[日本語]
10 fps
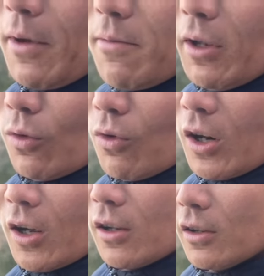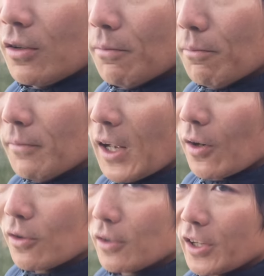今どうかな。あ
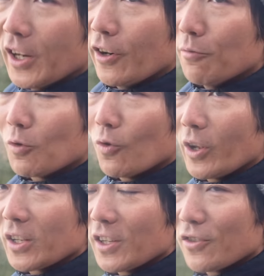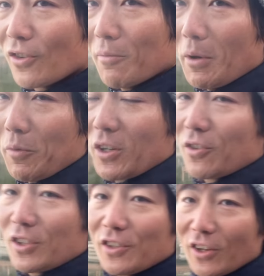のギレルモ・コリア選手とか、まあ、昔
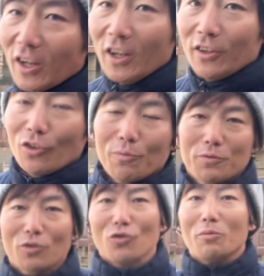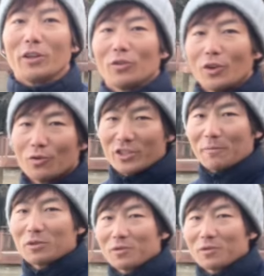の選手でドロップショットが上手い人よくジャンプしゃ